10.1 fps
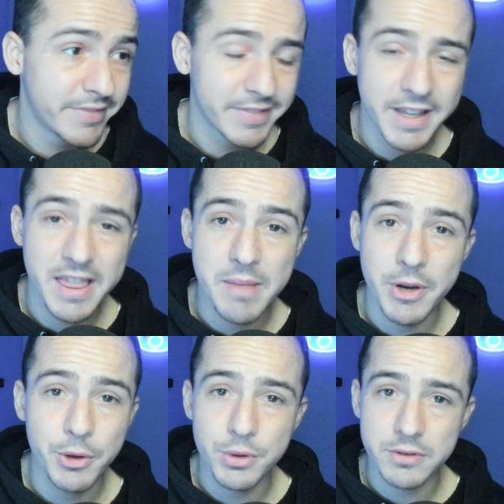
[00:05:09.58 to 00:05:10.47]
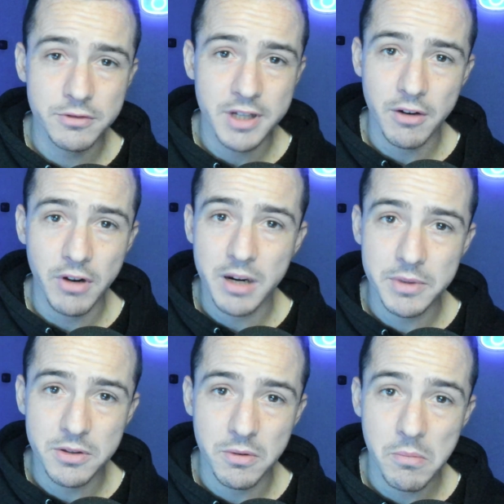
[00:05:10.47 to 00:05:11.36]
15 minutos, nos cargó el
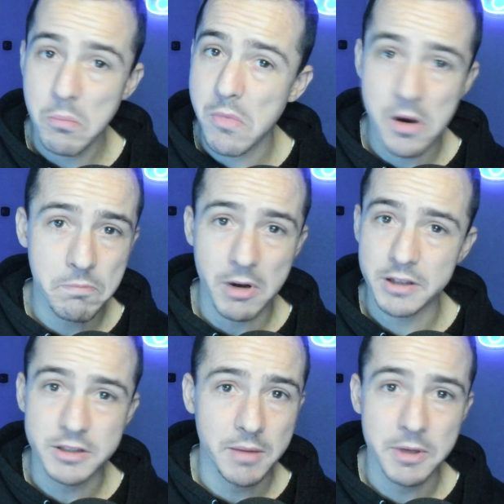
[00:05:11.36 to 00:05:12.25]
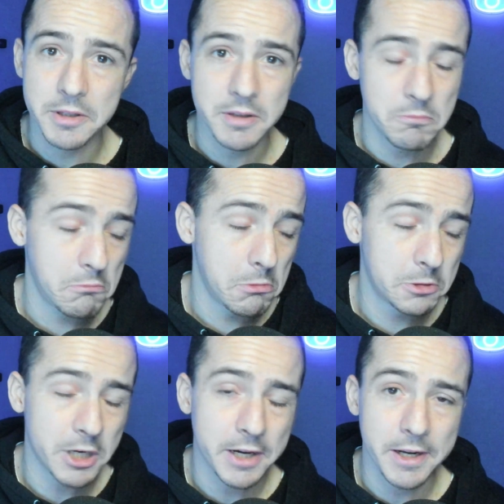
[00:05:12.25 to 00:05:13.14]
árbitro muy panchamente, muy
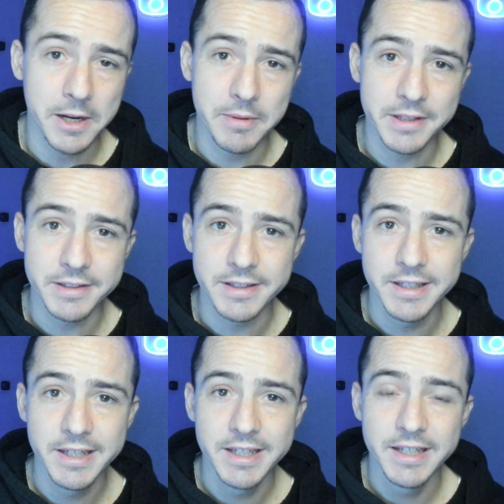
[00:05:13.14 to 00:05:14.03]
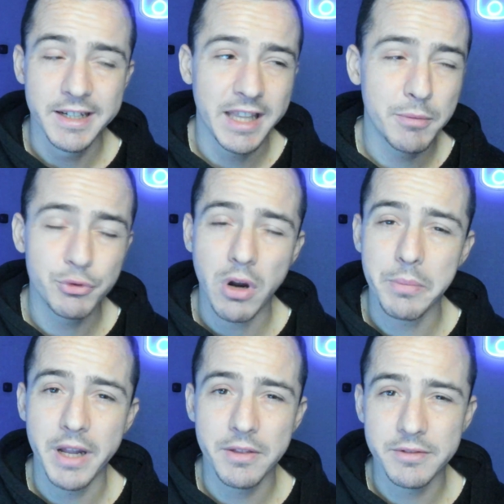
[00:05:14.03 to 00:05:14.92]
tranquilamente. Hicimos una
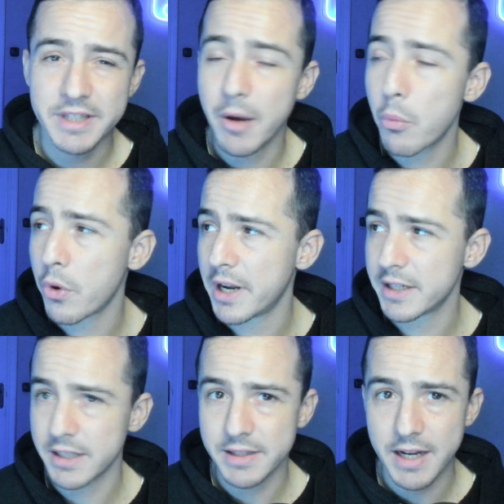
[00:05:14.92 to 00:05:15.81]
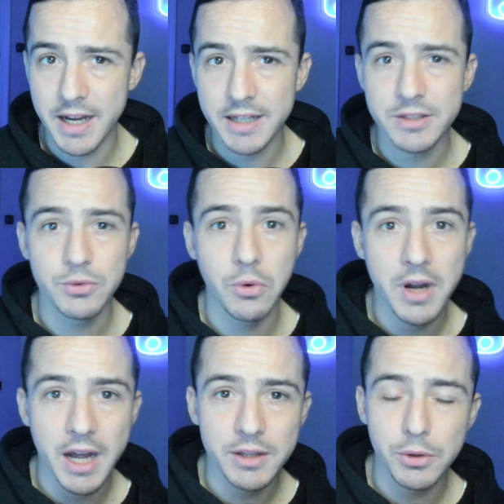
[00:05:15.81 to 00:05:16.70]
combinación tan buena desde atrás,
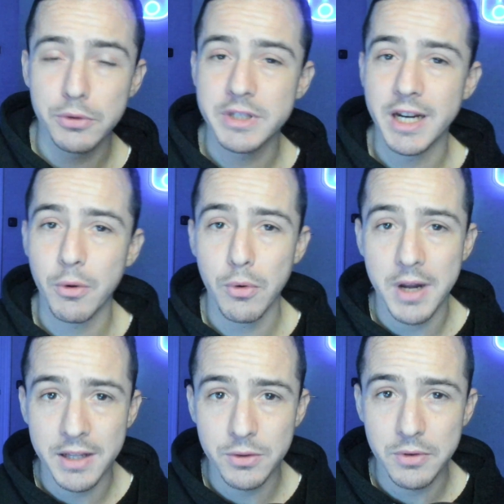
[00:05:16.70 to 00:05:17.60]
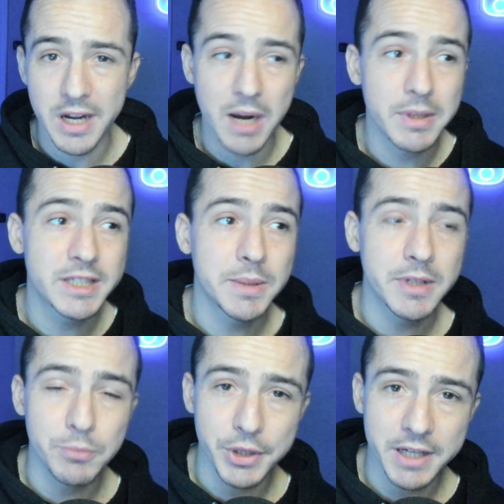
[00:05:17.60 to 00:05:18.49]
tocando, triangulando, que acaba en
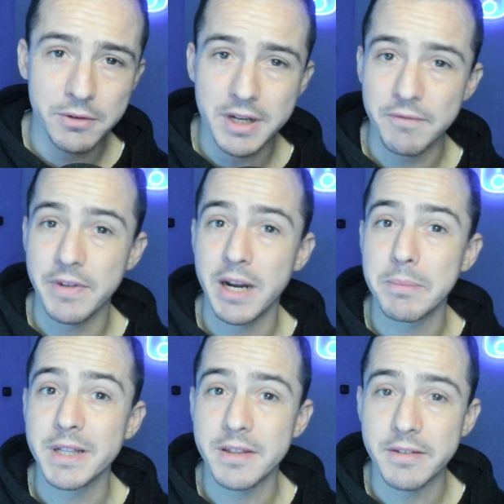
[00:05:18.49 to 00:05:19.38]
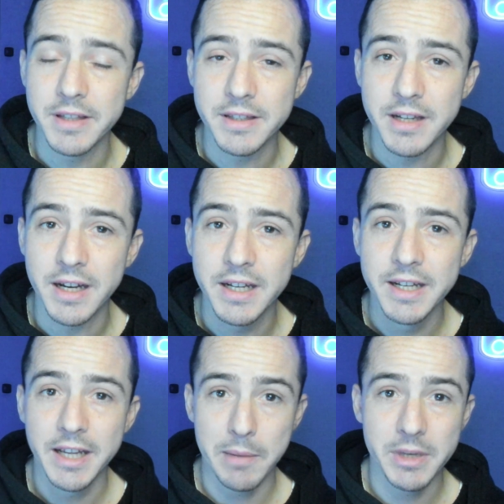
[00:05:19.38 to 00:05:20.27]
Sebas Moyano, que finalmente centra
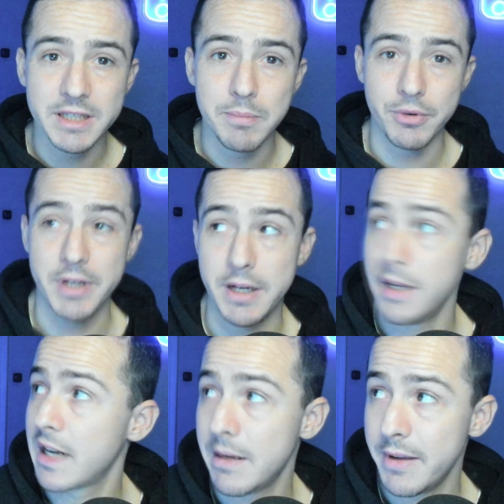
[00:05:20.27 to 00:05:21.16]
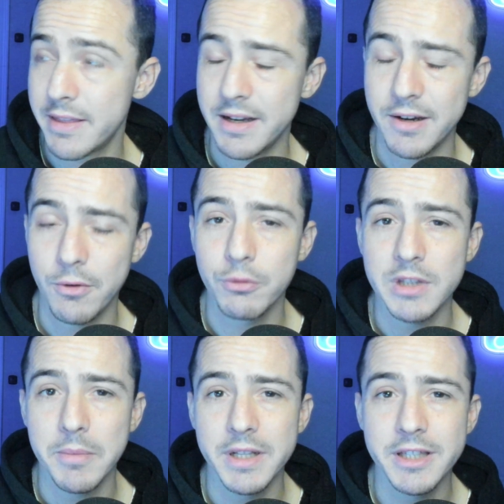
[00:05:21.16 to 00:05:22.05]
y Masca pone la cabeza
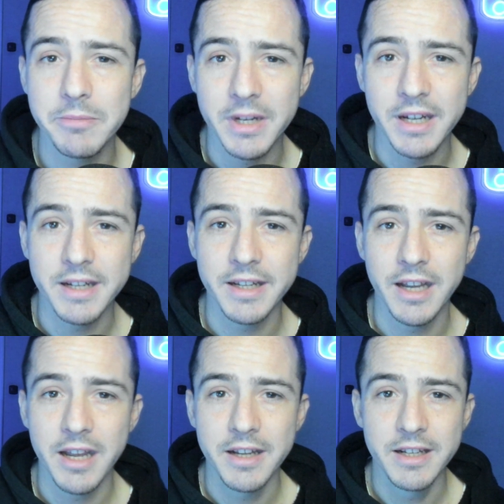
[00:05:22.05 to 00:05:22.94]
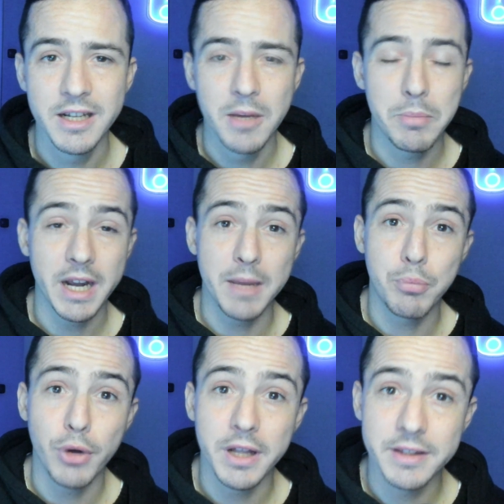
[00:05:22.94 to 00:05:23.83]
justamente para que para que
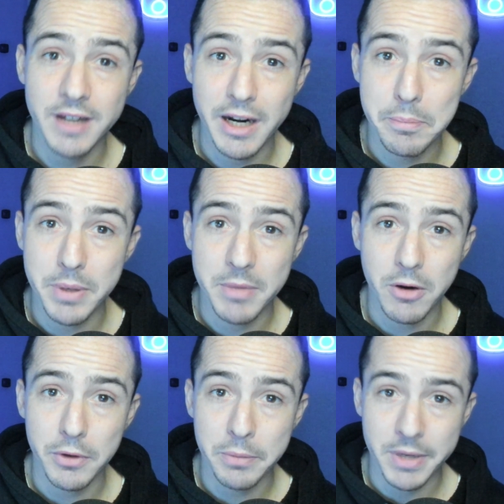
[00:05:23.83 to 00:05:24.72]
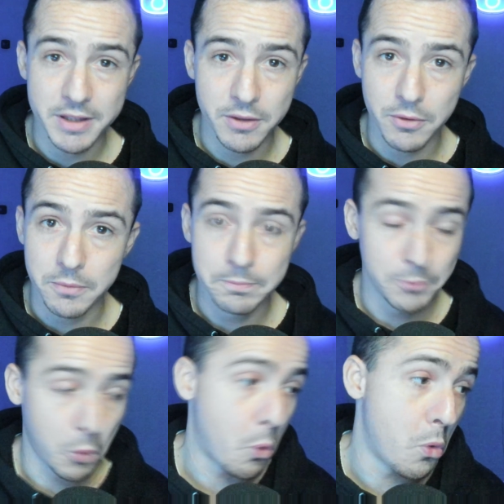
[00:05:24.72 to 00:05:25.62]
pueda entrar el primer gol del partido.
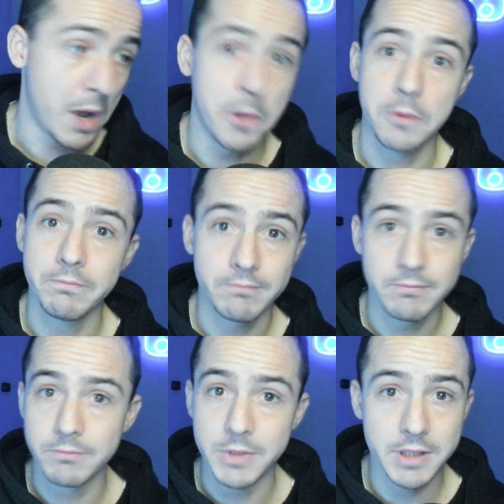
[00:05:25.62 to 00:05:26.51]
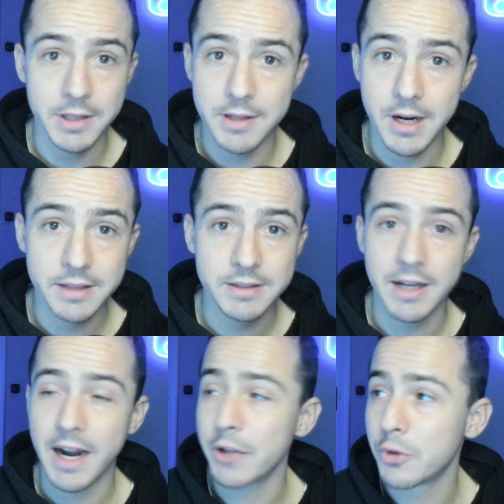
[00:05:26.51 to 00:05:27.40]
Jugadón, desde atrás,
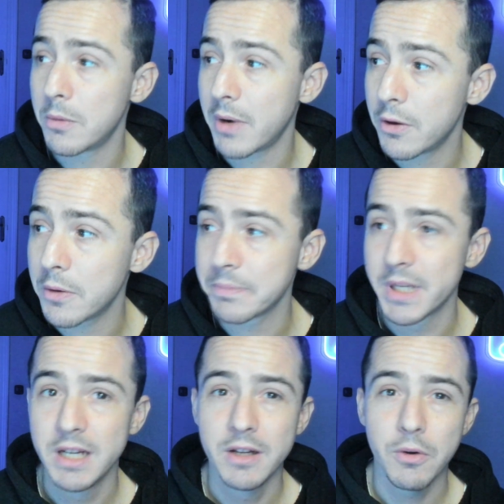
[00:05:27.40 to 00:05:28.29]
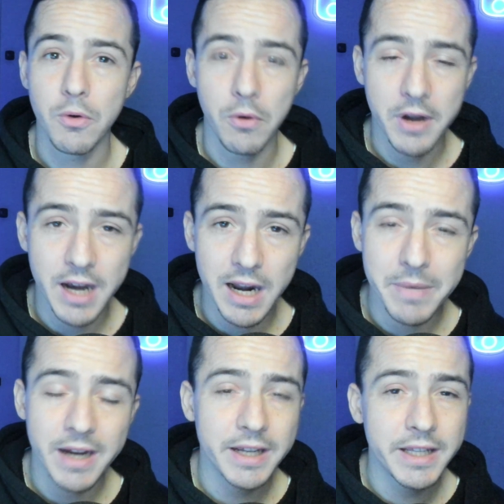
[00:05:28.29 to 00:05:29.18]
sacando el balón con
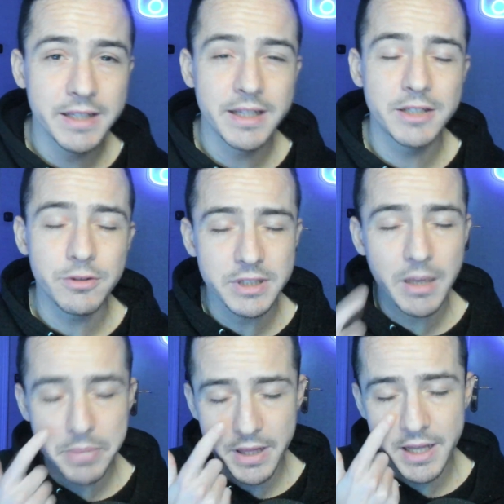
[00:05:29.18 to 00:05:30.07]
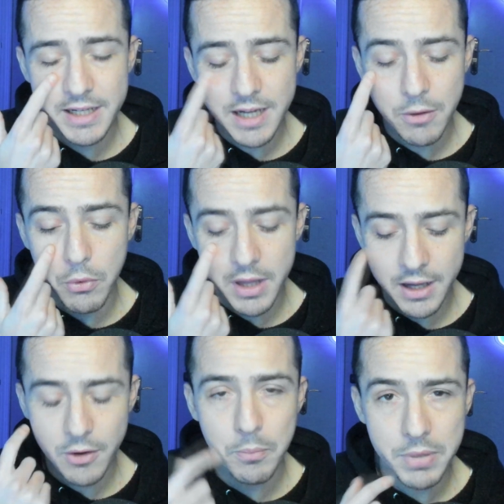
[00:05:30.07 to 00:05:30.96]
calma. Y de hecho, si apreciáis la
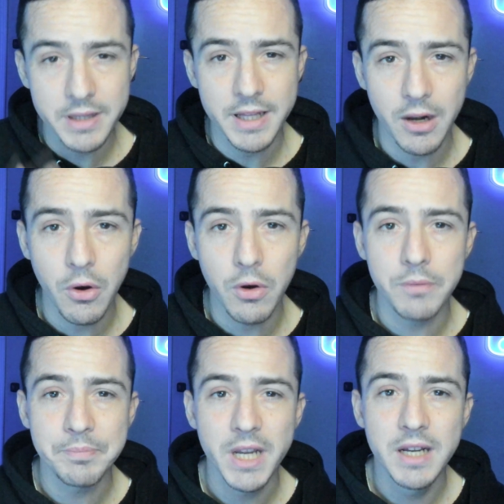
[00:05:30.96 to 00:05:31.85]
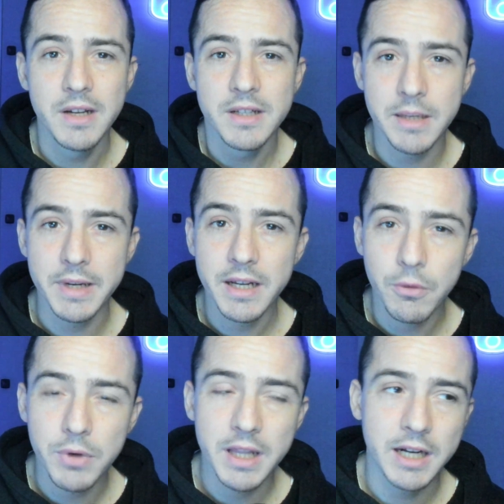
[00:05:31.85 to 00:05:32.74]
jugada completa del gol, se ve
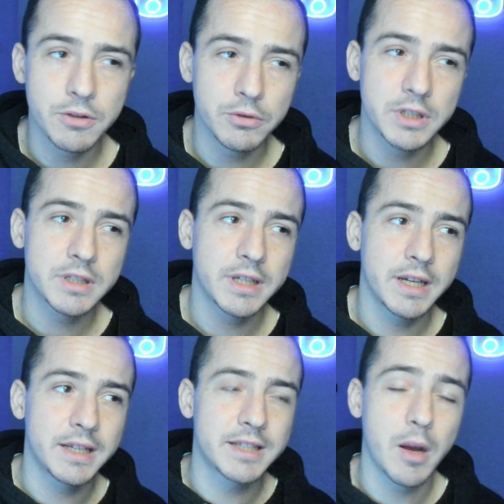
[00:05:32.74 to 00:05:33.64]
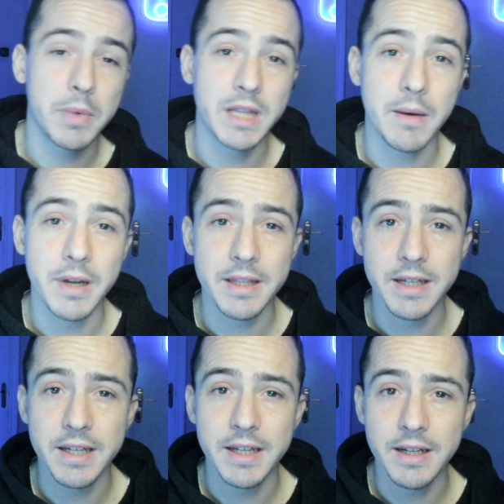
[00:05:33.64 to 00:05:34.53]
una de las cosas que se comentaba
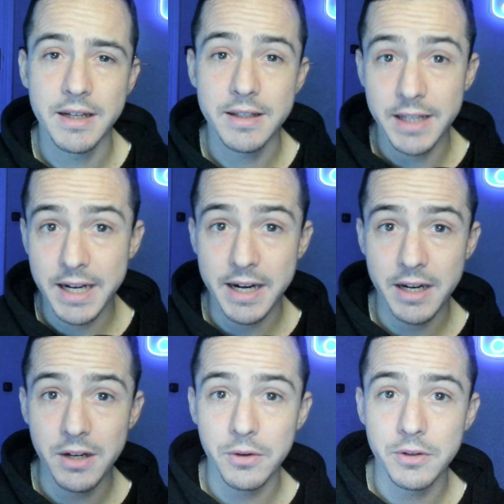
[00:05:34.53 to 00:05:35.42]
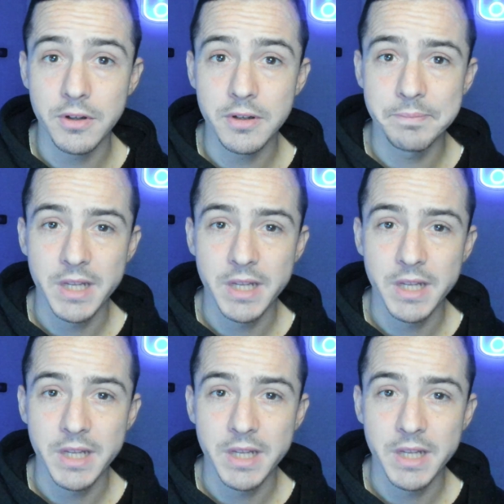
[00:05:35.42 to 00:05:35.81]
de, de Carrión, ¿no?